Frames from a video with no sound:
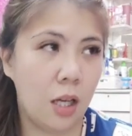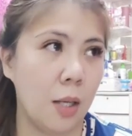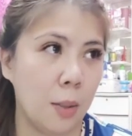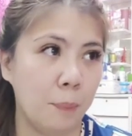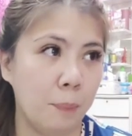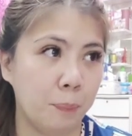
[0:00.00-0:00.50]

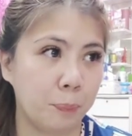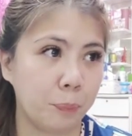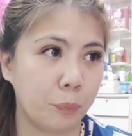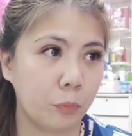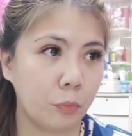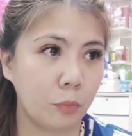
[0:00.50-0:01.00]
um,
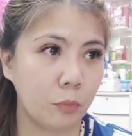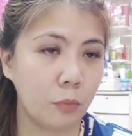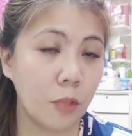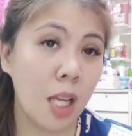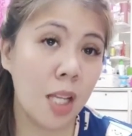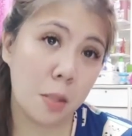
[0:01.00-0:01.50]

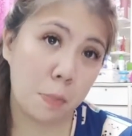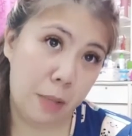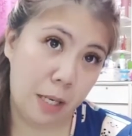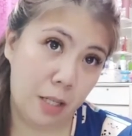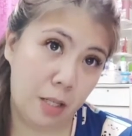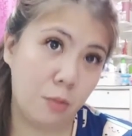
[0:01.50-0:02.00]

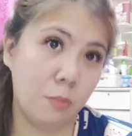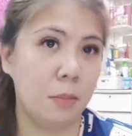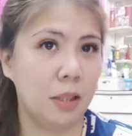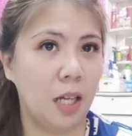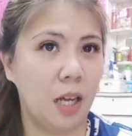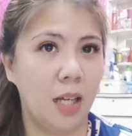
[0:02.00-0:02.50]
aspect,
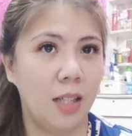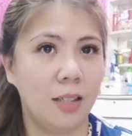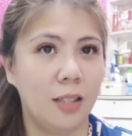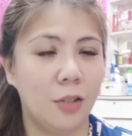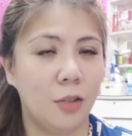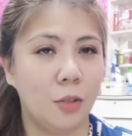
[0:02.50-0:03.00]
kumbaga,
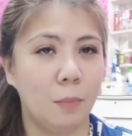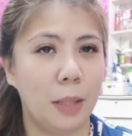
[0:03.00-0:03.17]
ganun.